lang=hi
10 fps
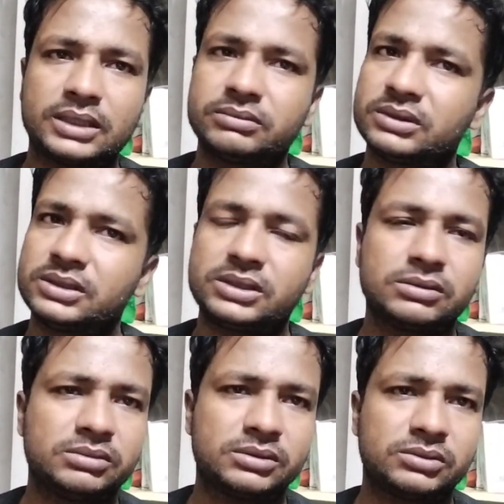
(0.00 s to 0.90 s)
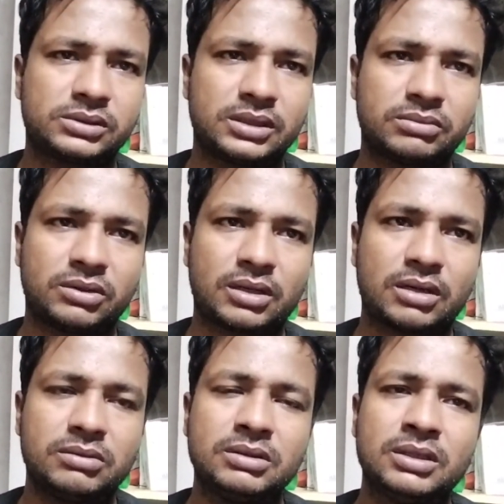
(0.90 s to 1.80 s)
आज मैं किसी को भी कुछ नहीं बोल
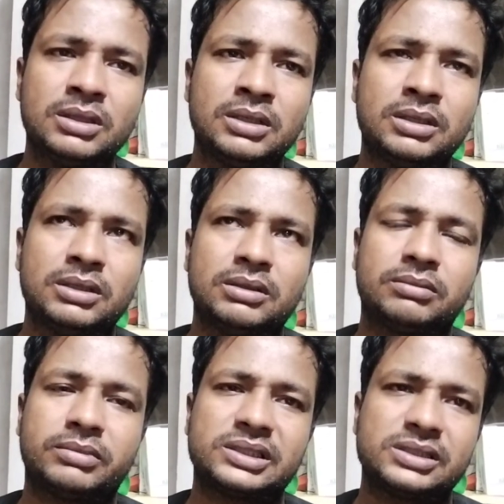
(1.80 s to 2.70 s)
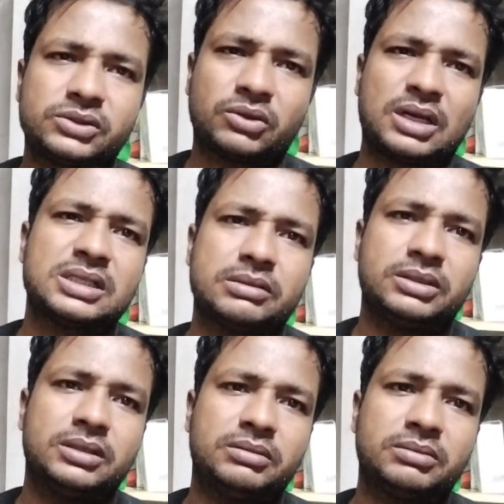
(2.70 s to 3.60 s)
रहा हूँ बस ये छोटा सा
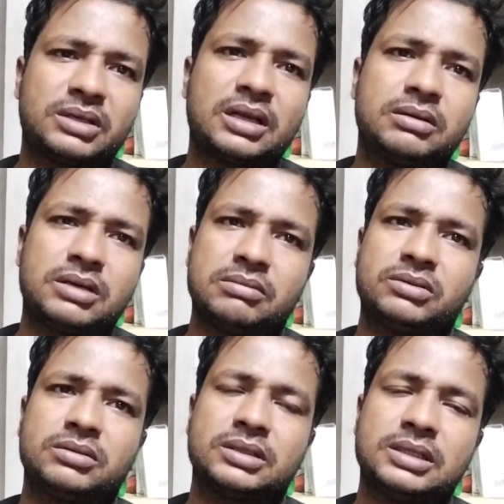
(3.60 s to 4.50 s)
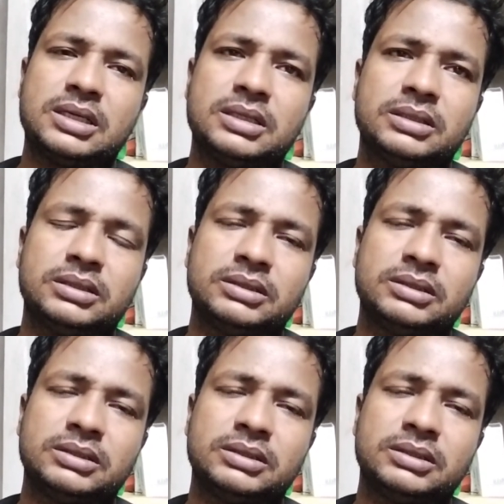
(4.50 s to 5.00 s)
वीडियो मैं बना रहा हूँ आप लोगों के लिए